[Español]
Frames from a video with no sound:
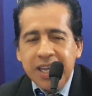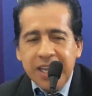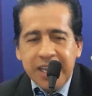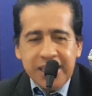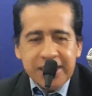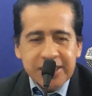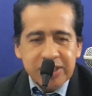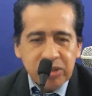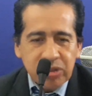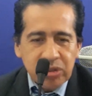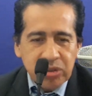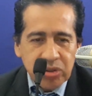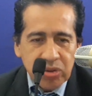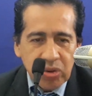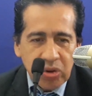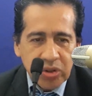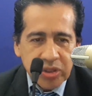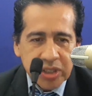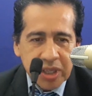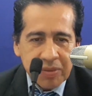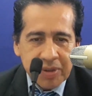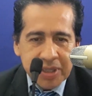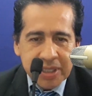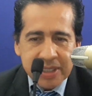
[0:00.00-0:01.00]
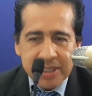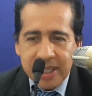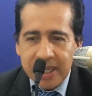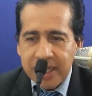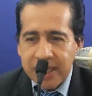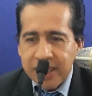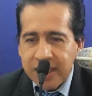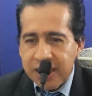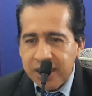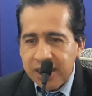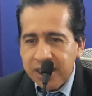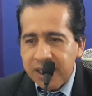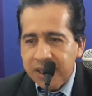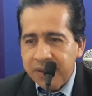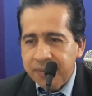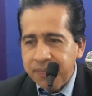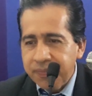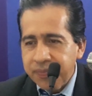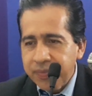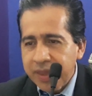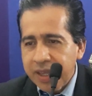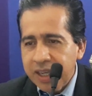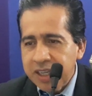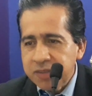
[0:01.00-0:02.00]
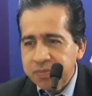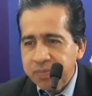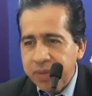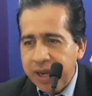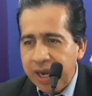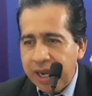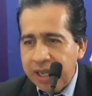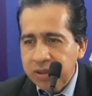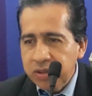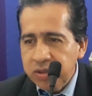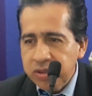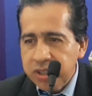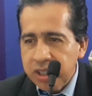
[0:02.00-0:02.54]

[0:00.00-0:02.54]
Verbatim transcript: Estos son los que van a estar eh, esperando,